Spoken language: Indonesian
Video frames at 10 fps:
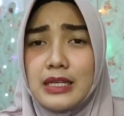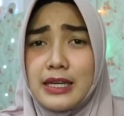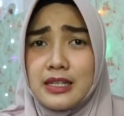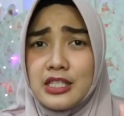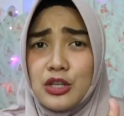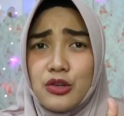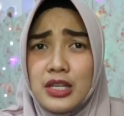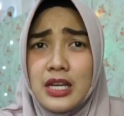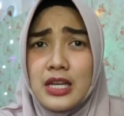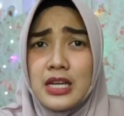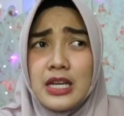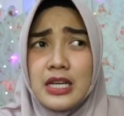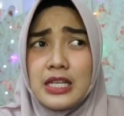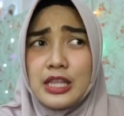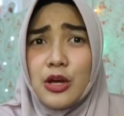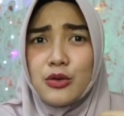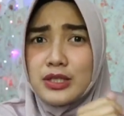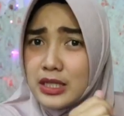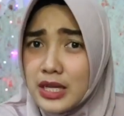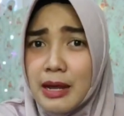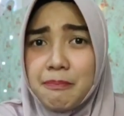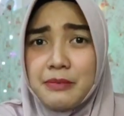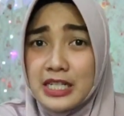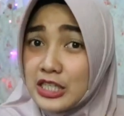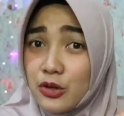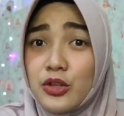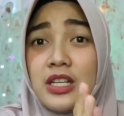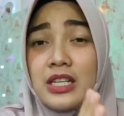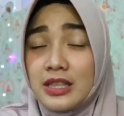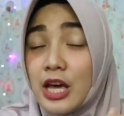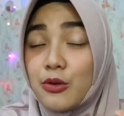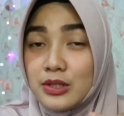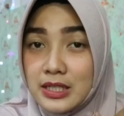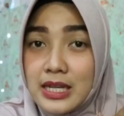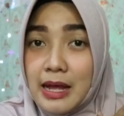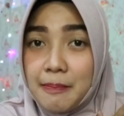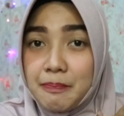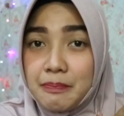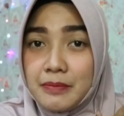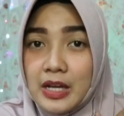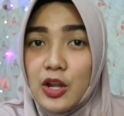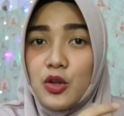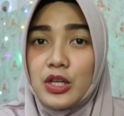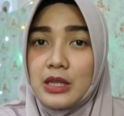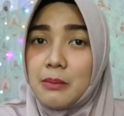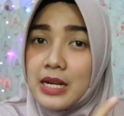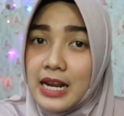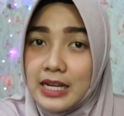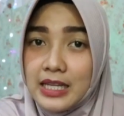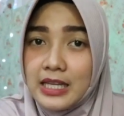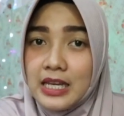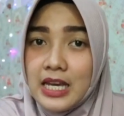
ya risikonya kita harus siap risikonya kita harus siap kalau kita berani